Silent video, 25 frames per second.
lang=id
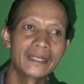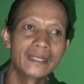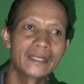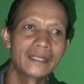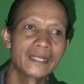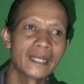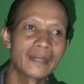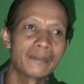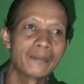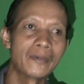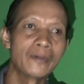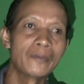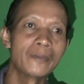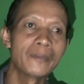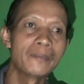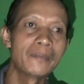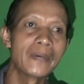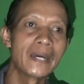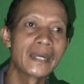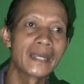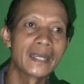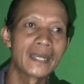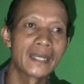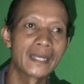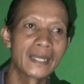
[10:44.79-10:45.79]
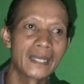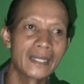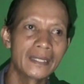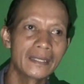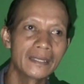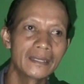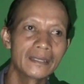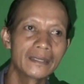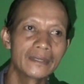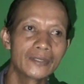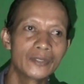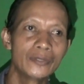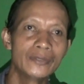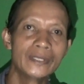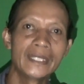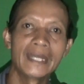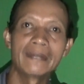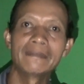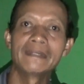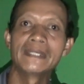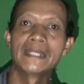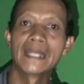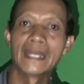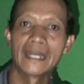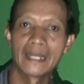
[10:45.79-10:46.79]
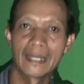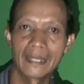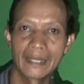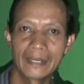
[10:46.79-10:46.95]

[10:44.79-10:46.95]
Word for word: tidak mau membanggakan duniawinya.